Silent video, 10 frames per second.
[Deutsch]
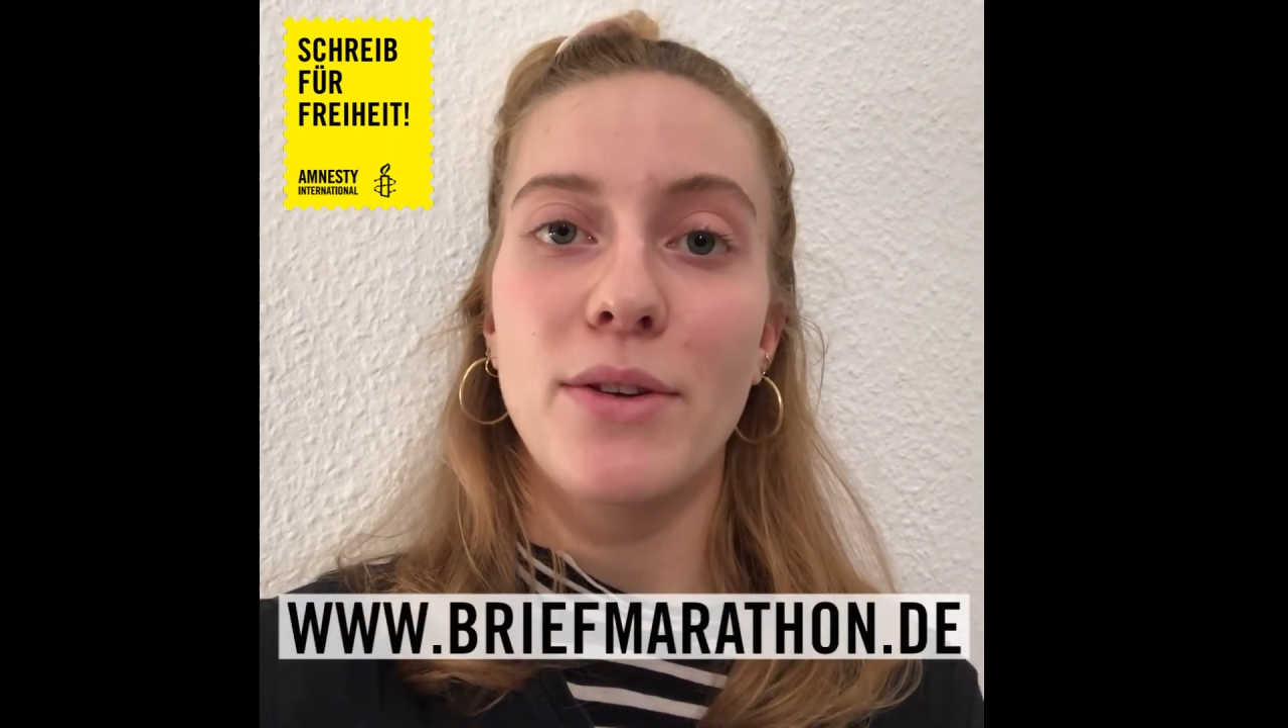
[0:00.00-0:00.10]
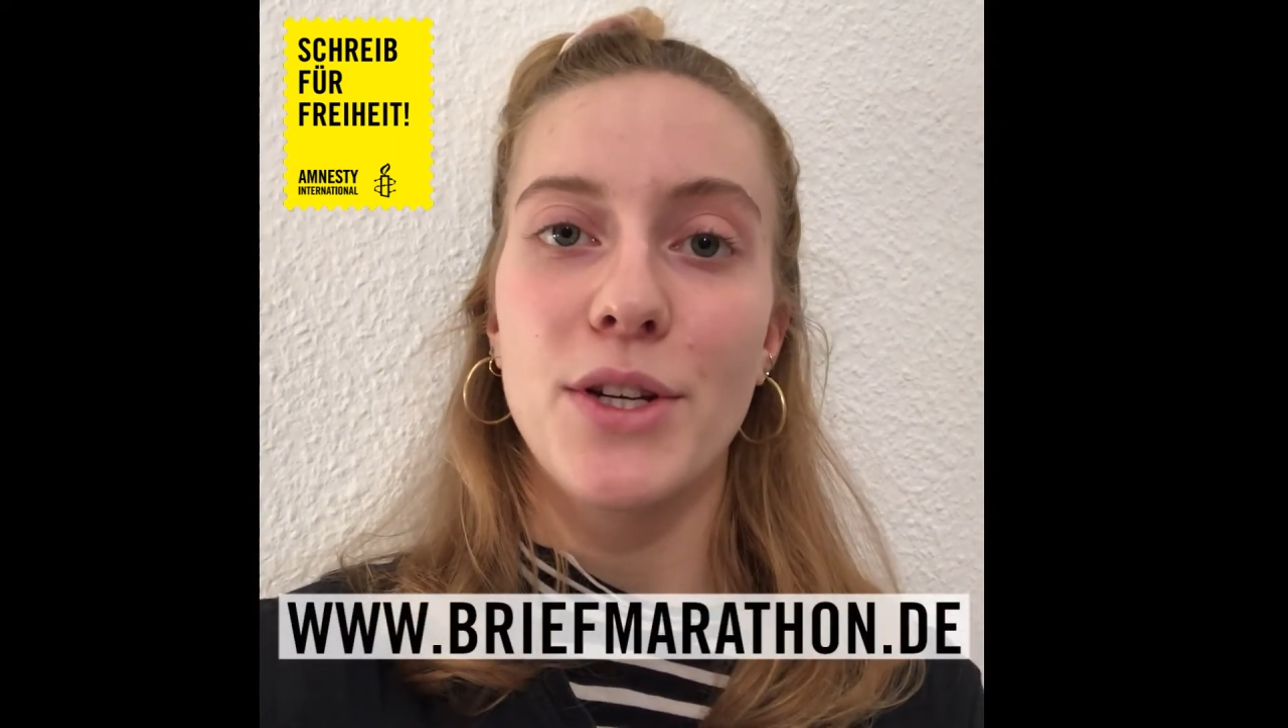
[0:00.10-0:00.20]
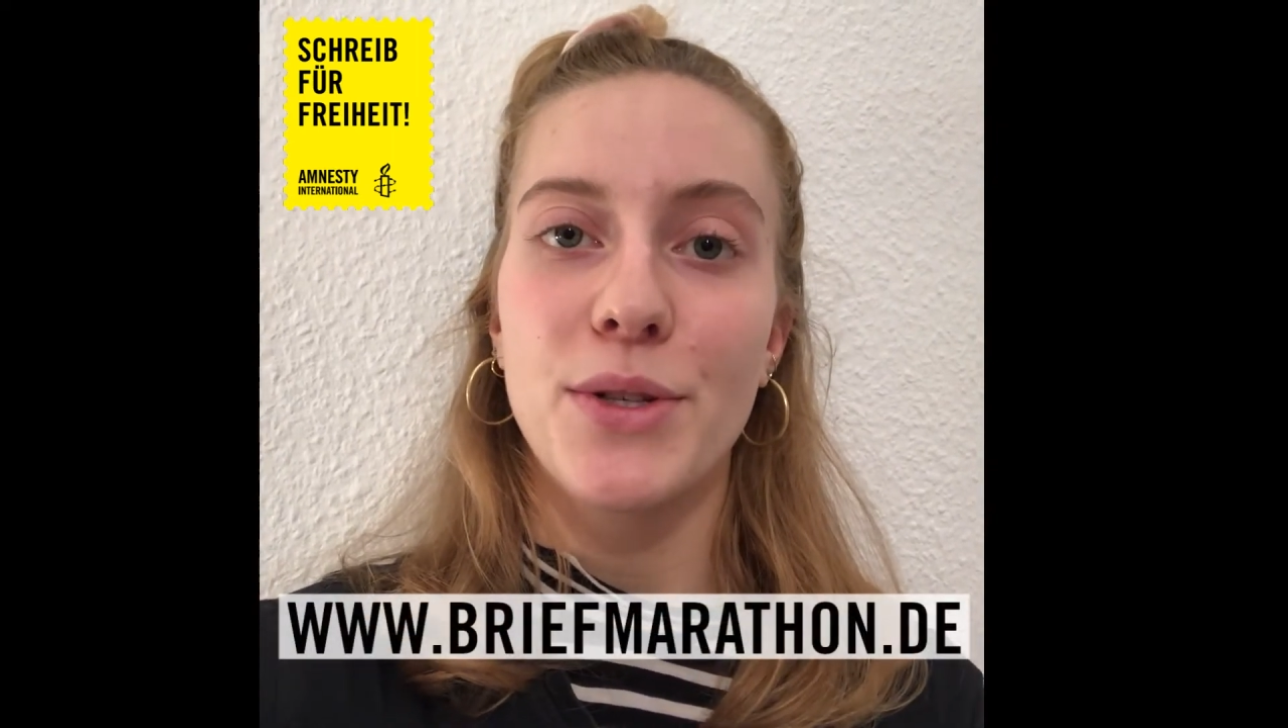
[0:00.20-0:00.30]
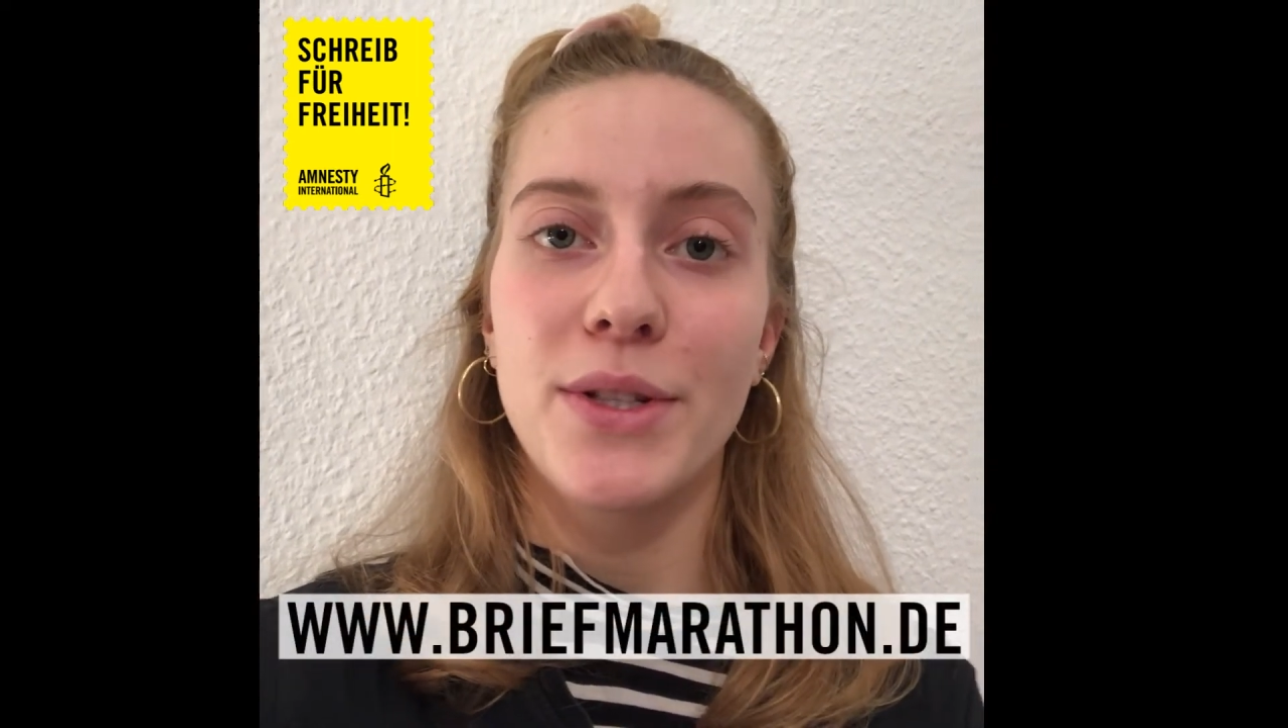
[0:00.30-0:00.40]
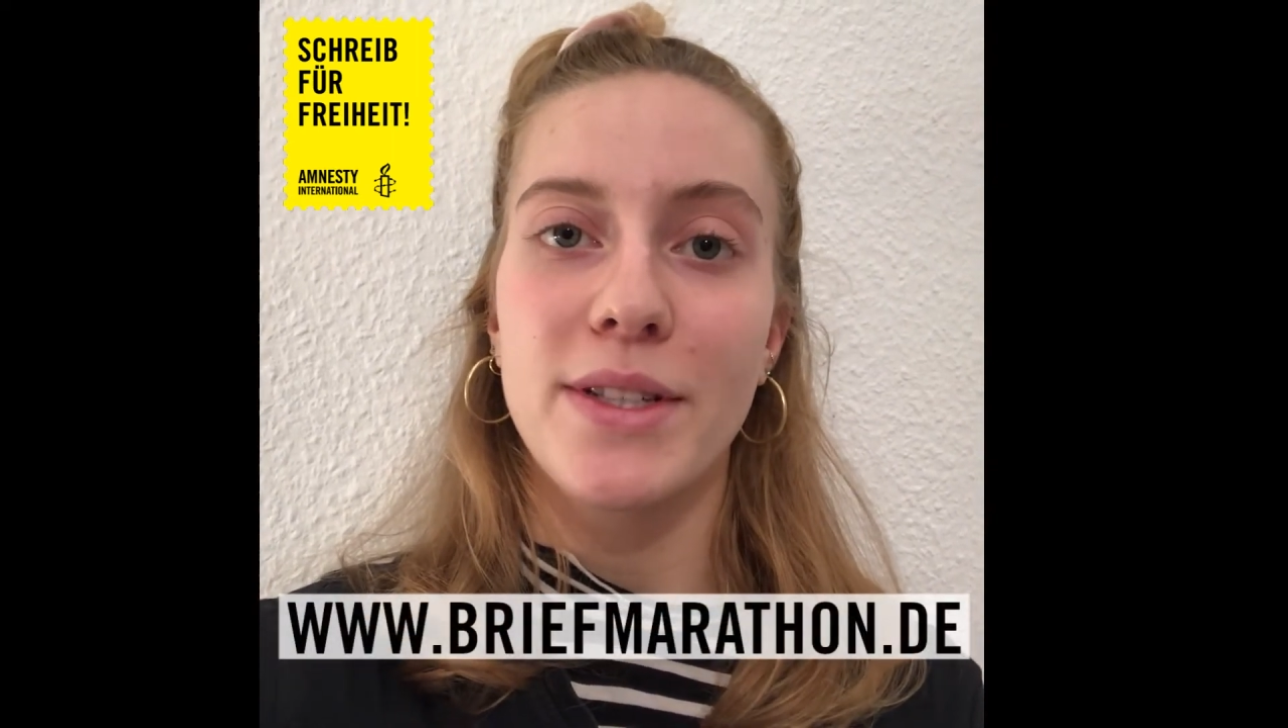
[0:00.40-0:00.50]

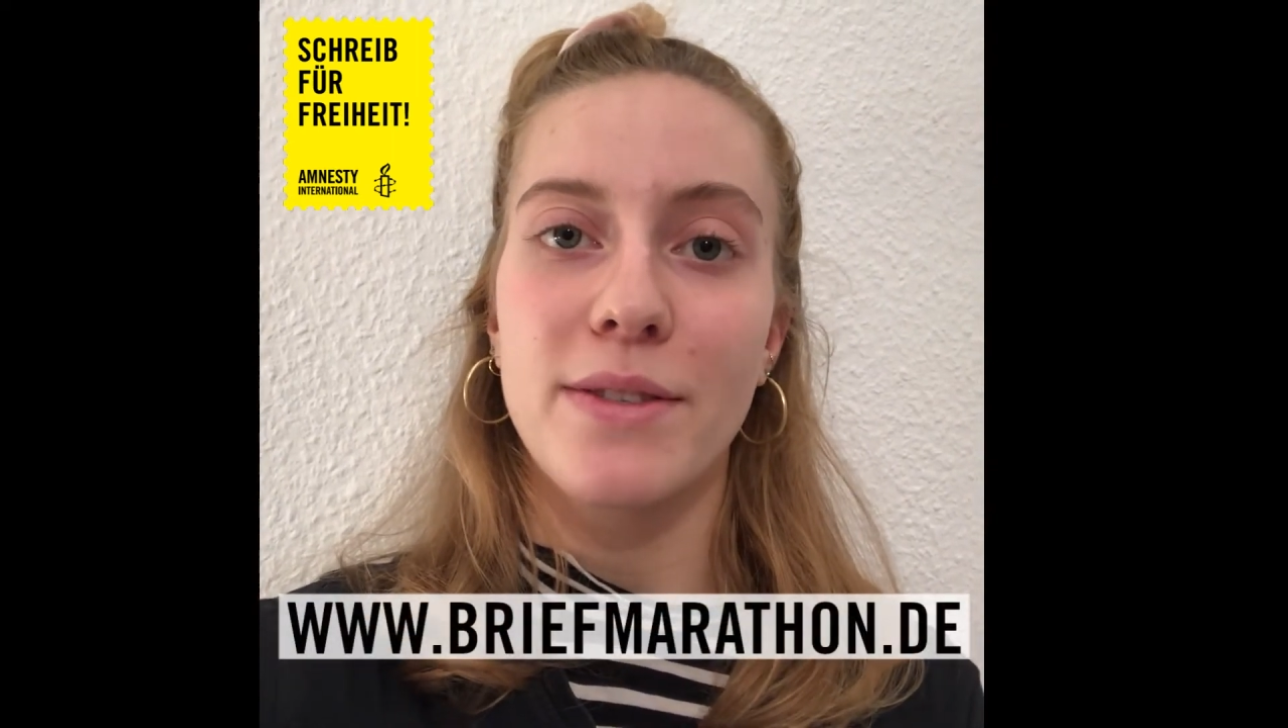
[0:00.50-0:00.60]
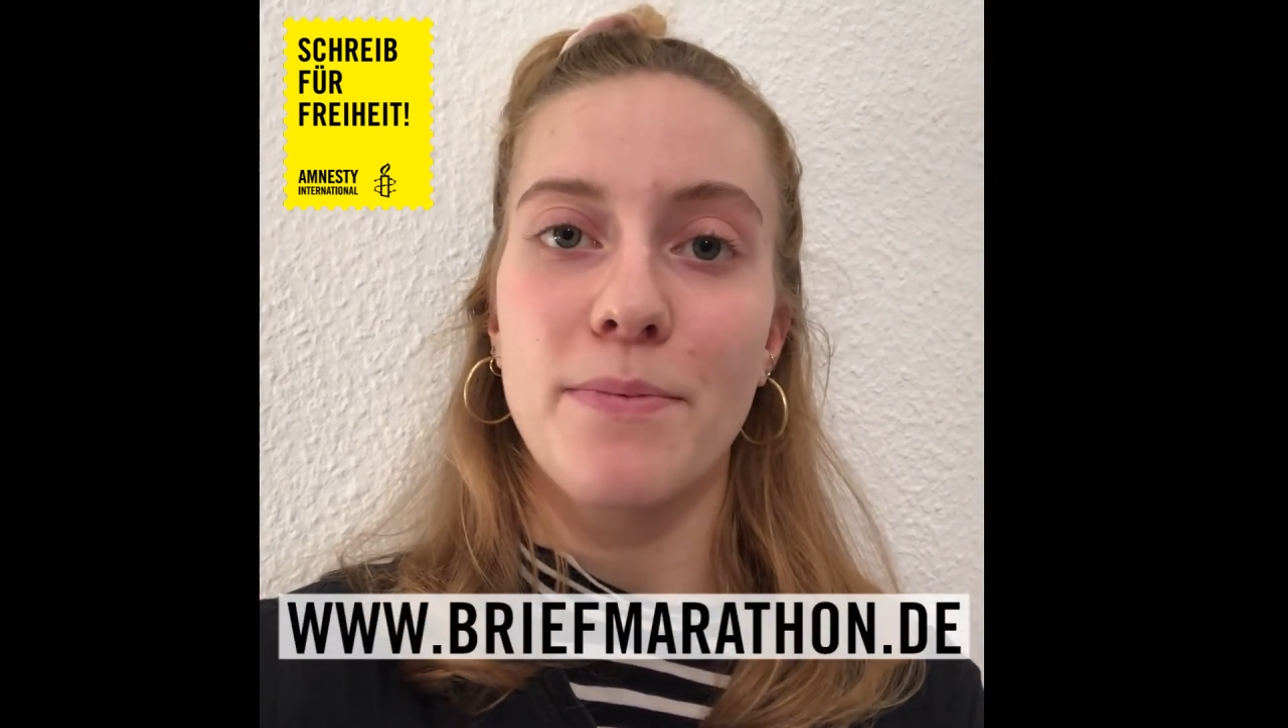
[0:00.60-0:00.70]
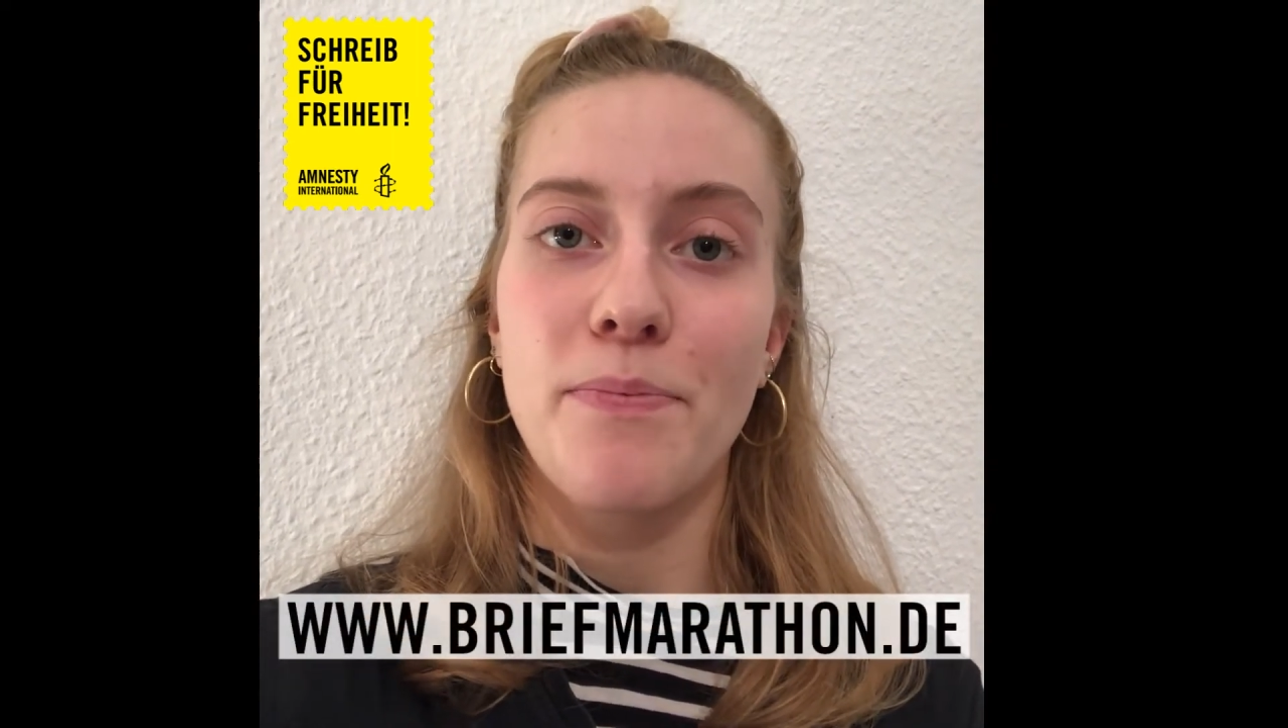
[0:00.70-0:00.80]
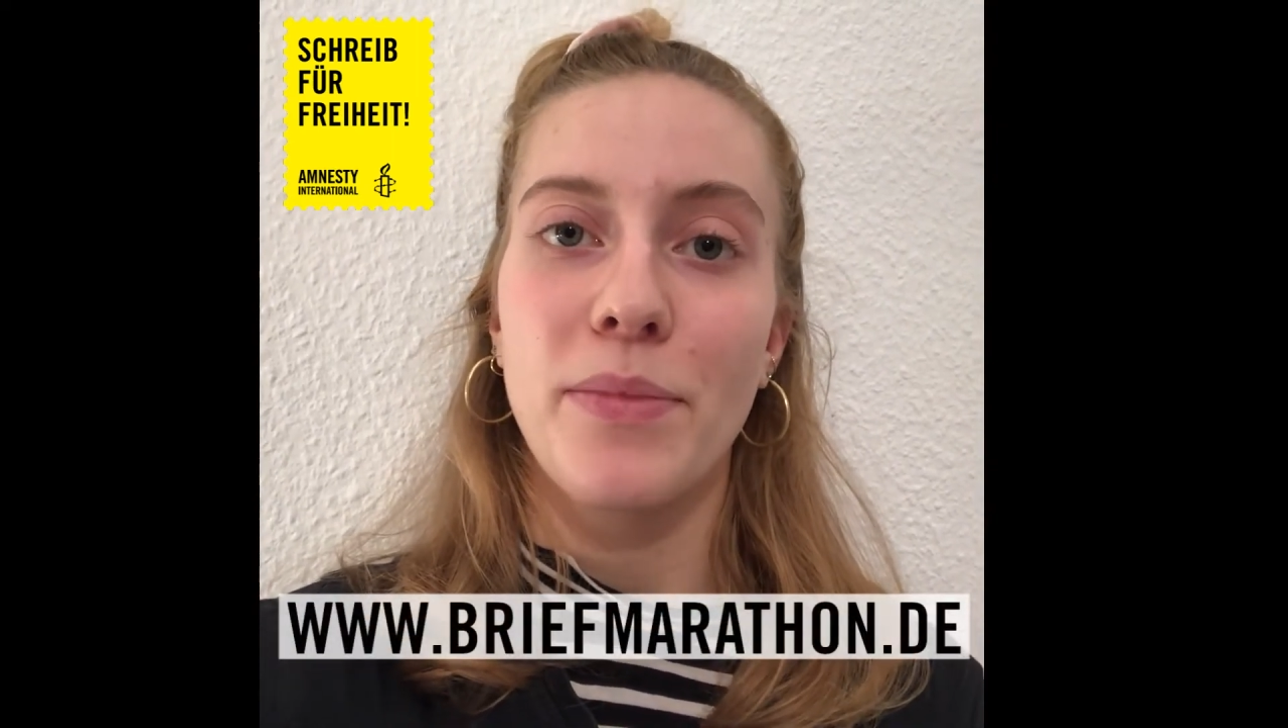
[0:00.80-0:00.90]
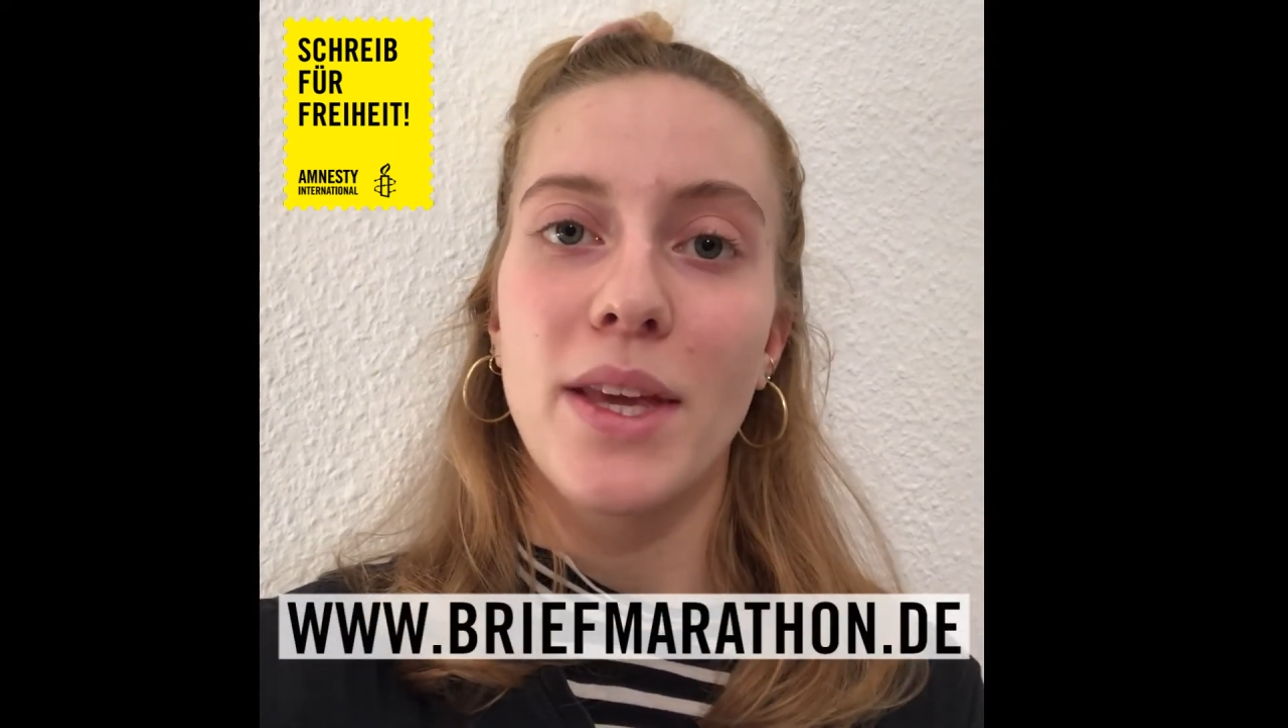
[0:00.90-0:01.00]
unterstützen.